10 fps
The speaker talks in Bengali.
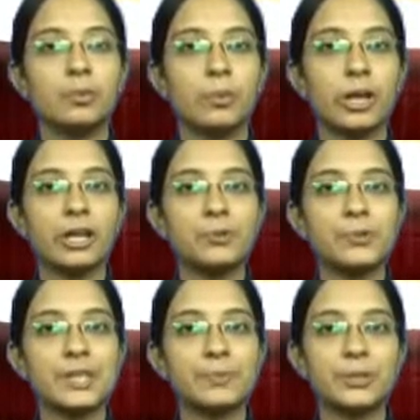ময়নায়
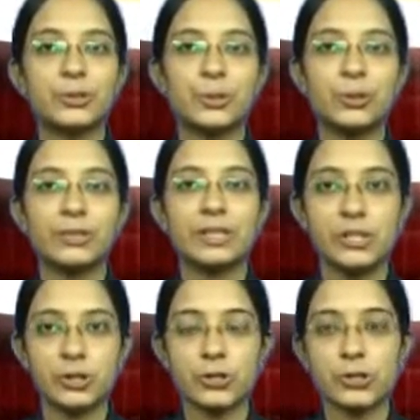উদযাপিত হল
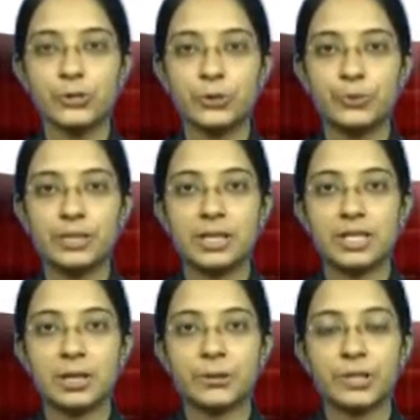ঈশ্বরচন্দ্র
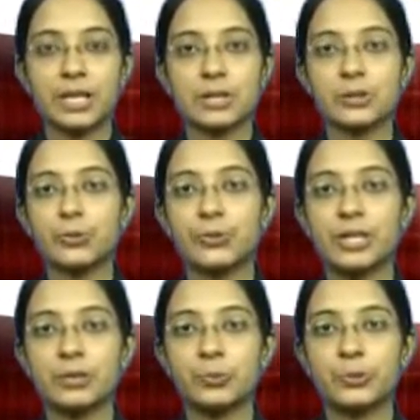বিদ্যাসাগরের একশো
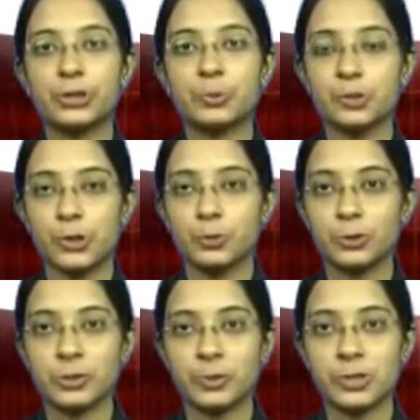বিরানব্বইতম
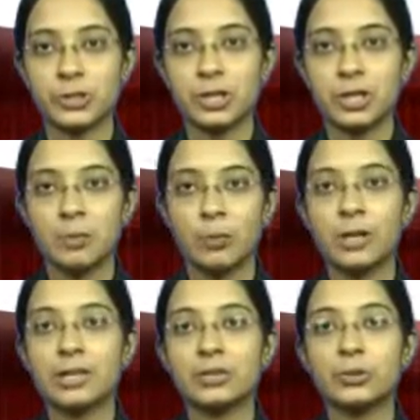জন্মদিবস
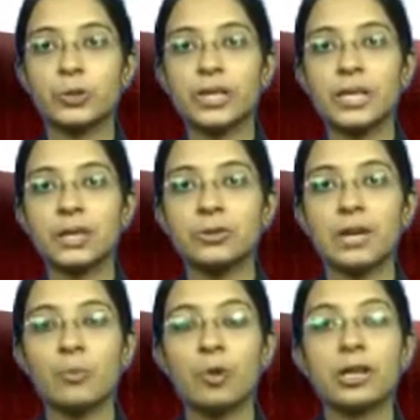ময়নার দক্ষিণ
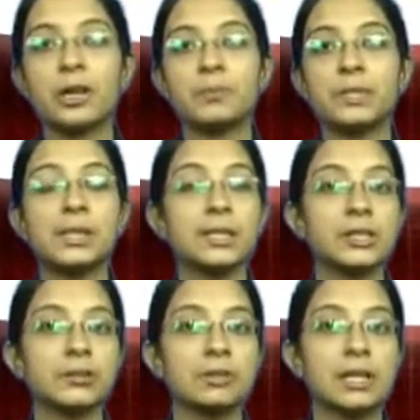আনোখা ময়না
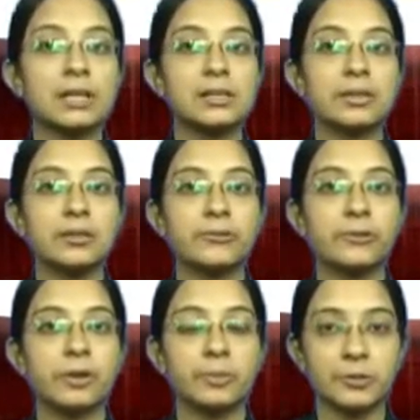বিদ্যাসাগর কালচারাল
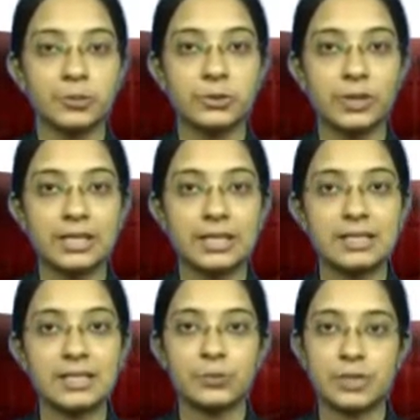ফোরামের উদ্যোগে
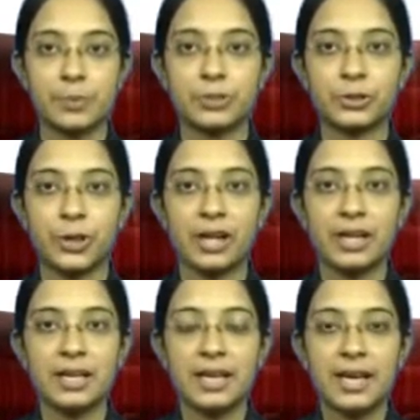দিনটি উদযাপিত হয়
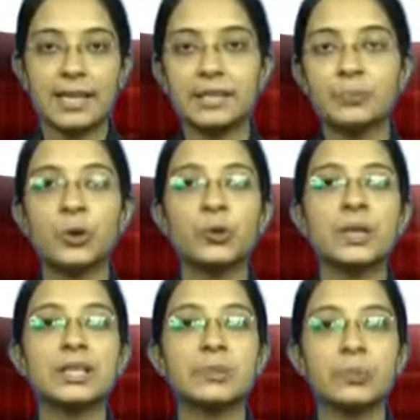এদিন
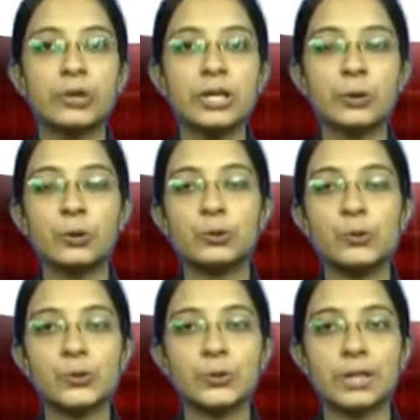পড়ুয়াদের বই ও
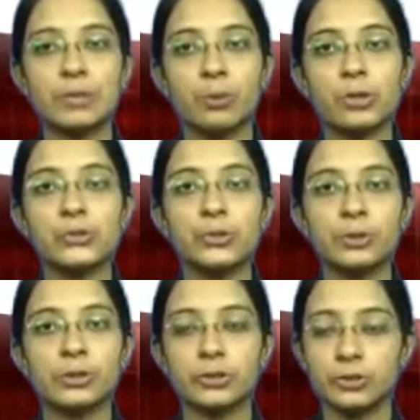দুস্থদের বস্ত্র
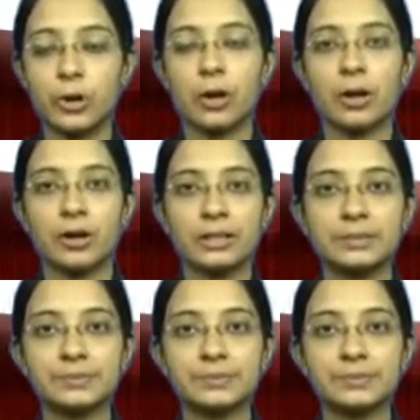বিতরণ করা হয়